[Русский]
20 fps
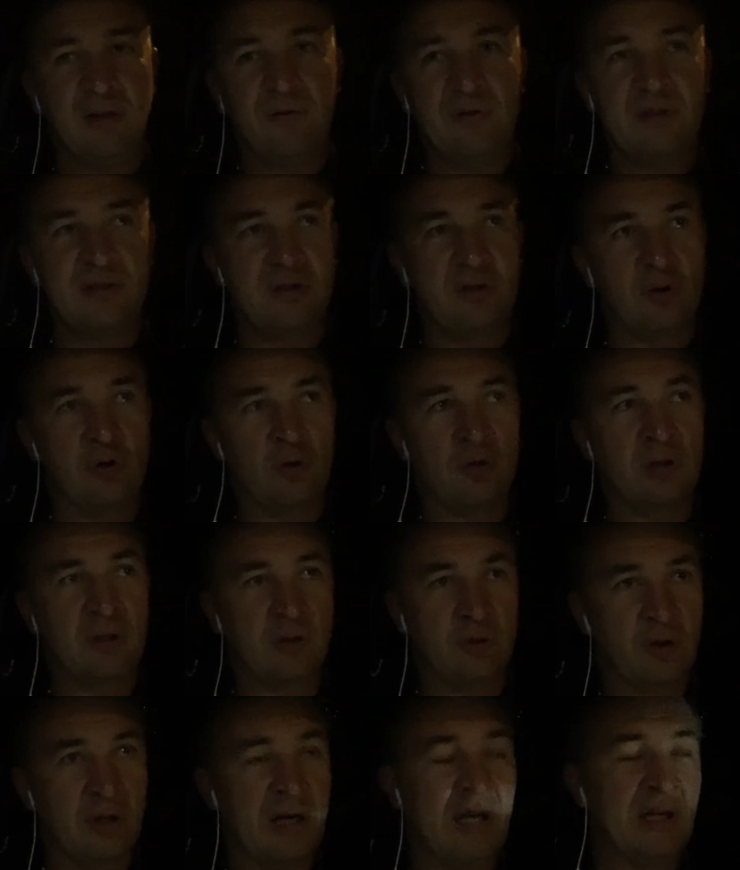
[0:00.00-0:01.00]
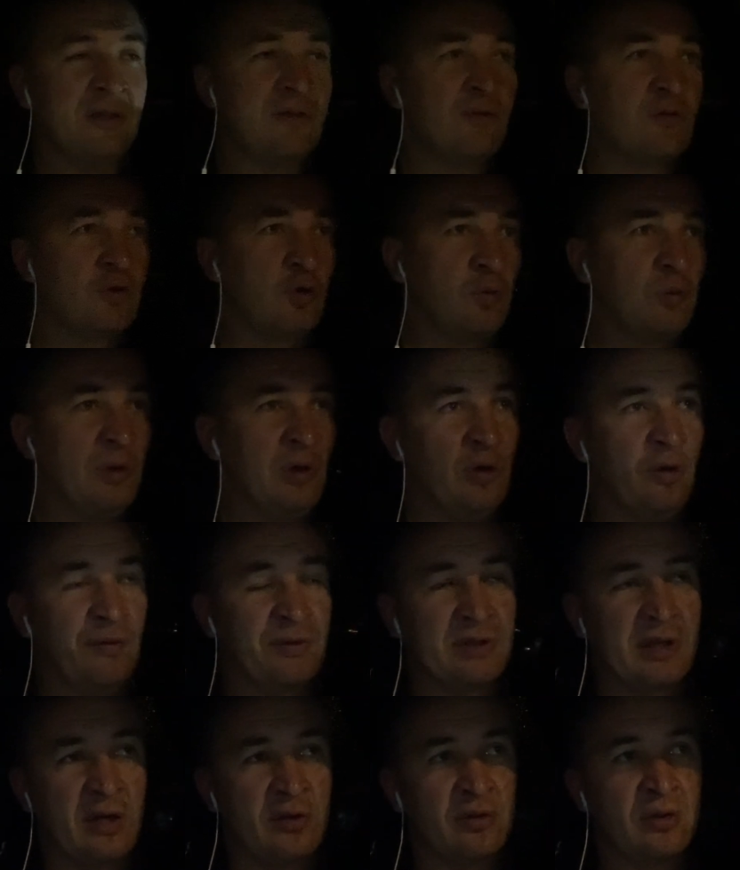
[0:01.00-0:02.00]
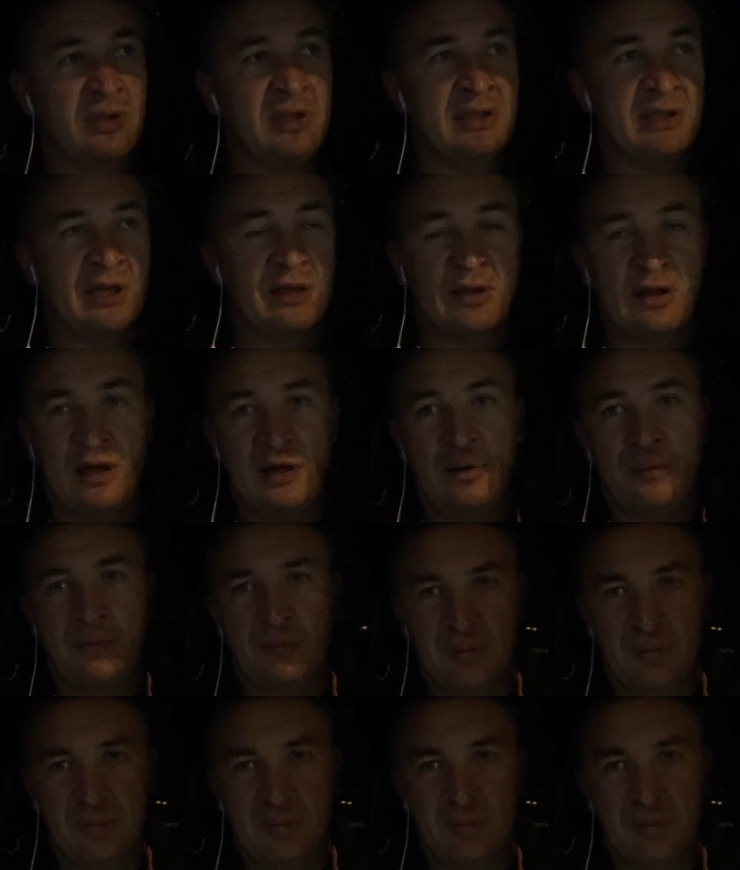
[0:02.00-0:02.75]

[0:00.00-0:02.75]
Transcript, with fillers: инвестируют, которые раз 100 миллионов сразу и загнали.